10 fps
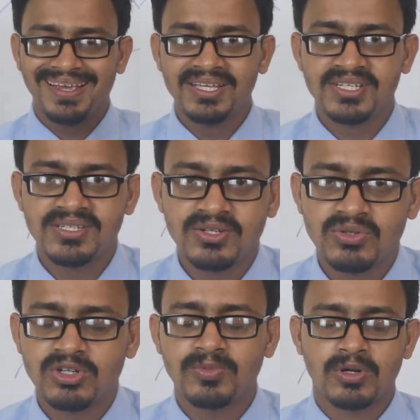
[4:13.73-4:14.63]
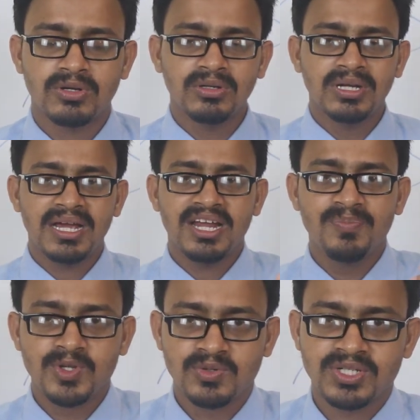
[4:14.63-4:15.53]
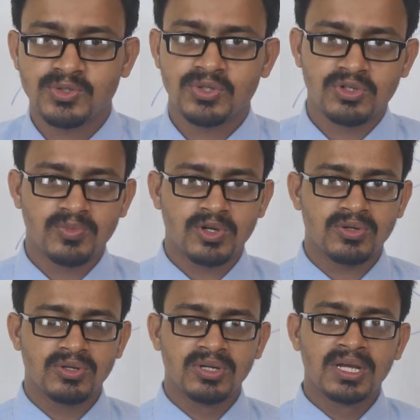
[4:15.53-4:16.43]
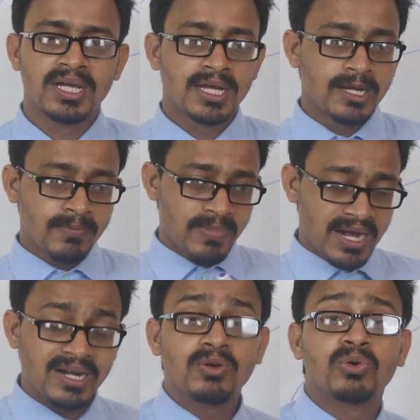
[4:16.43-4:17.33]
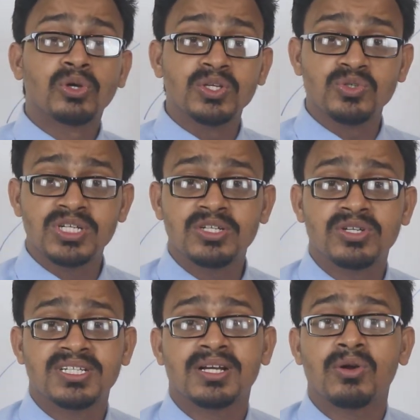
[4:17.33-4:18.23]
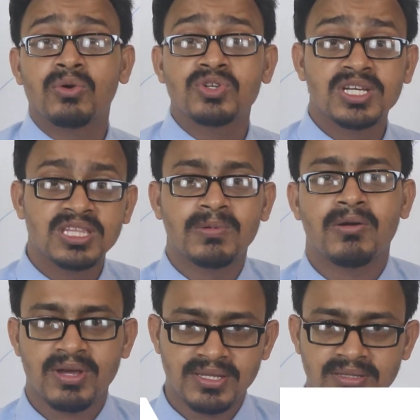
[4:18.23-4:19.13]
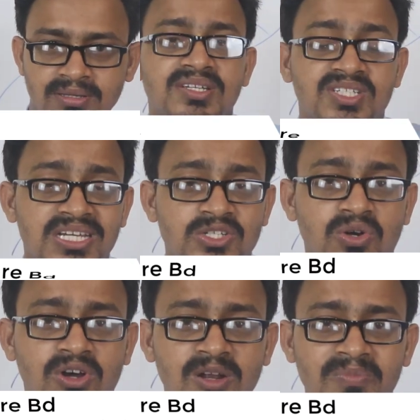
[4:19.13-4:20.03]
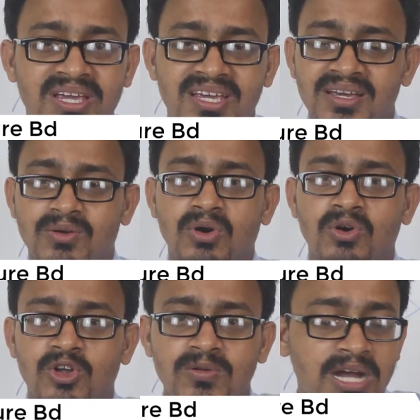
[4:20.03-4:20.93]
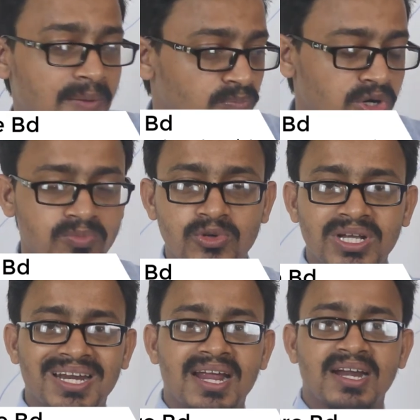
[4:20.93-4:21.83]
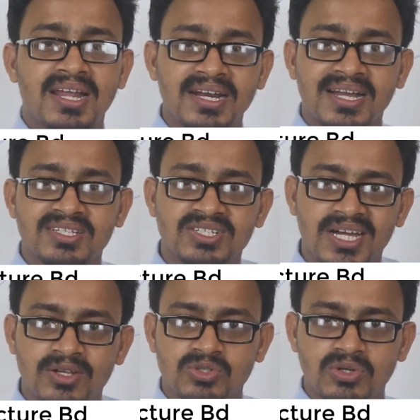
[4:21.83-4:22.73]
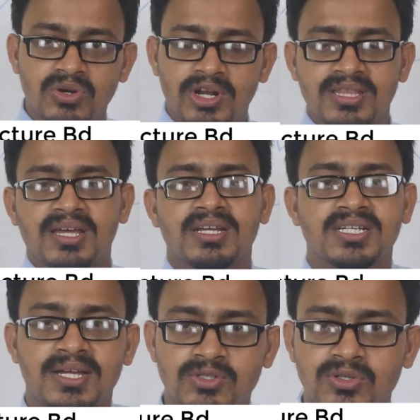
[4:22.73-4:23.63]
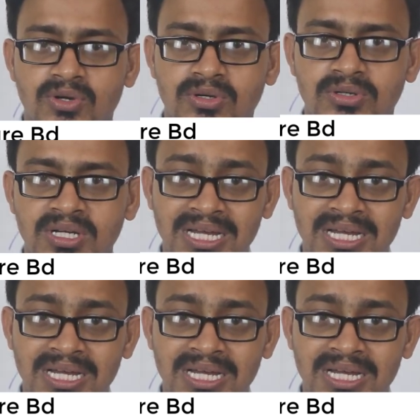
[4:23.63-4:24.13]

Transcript: এইচএসির জন্য পড়ো অ্যাডমিশন টেস্টের জন্য পড়ো পারলে কোনো কিছু শিখো যেটা কখনো শিখতে পারো নাই যে সকল মেয়ে কখনো আব্বু আম্মুকে রান্নার কাজে সাহায্য করো নাই তারা সাহায্য করো